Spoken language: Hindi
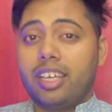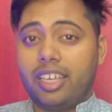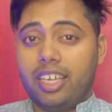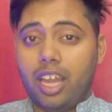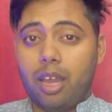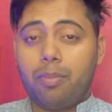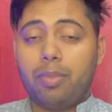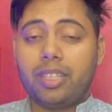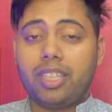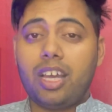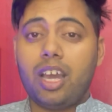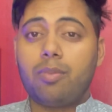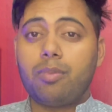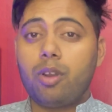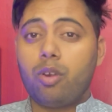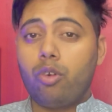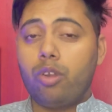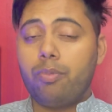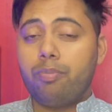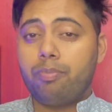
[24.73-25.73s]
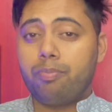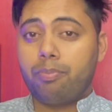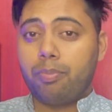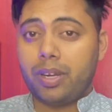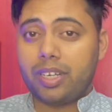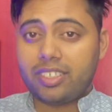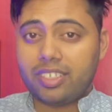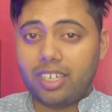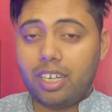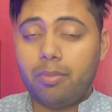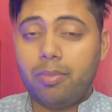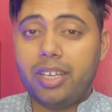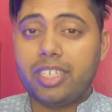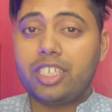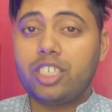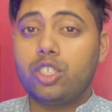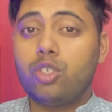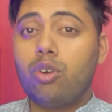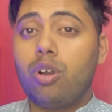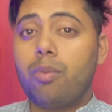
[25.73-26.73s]
क्या पता आपका कोई पर्सनल
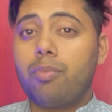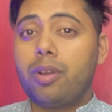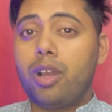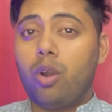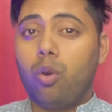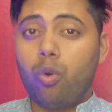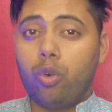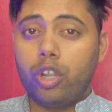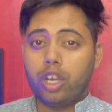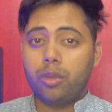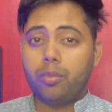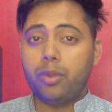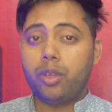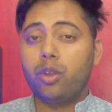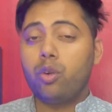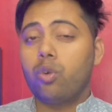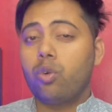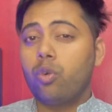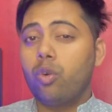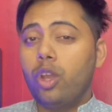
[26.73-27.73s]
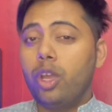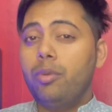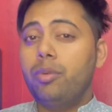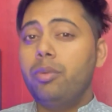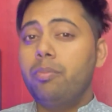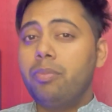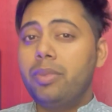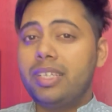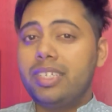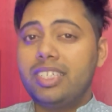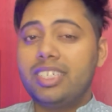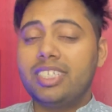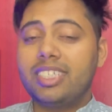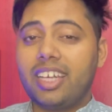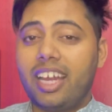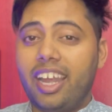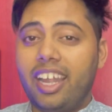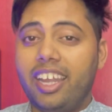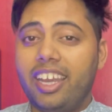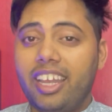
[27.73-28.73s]
मैसेज हो आपका ओ हो कोई भी
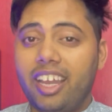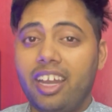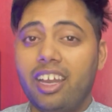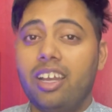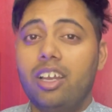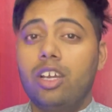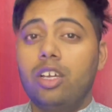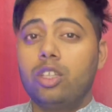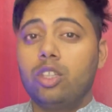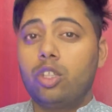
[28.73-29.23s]
बिजनेस आइडिया